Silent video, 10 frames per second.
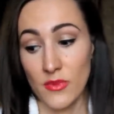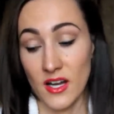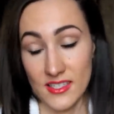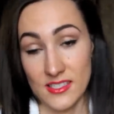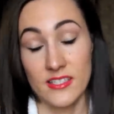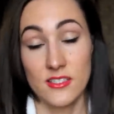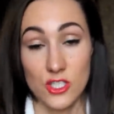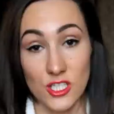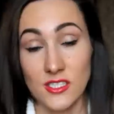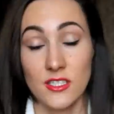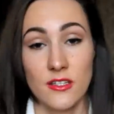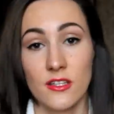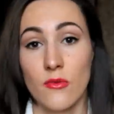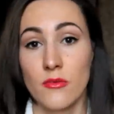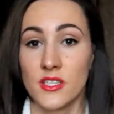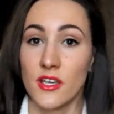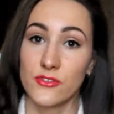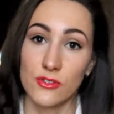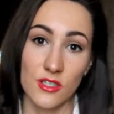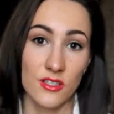Хотя сейчас, на данный момент, я
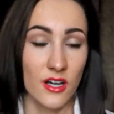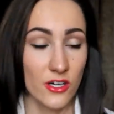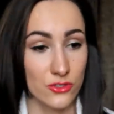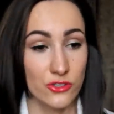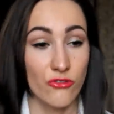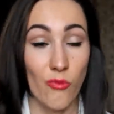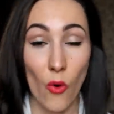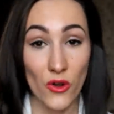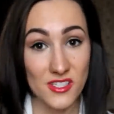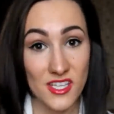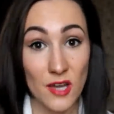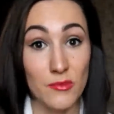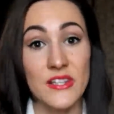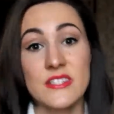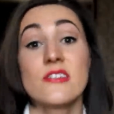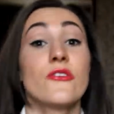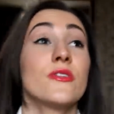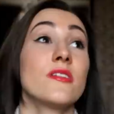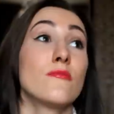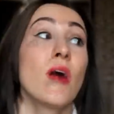все-таки нахожусь в поиске
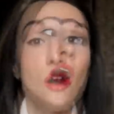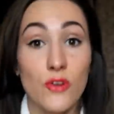определенном.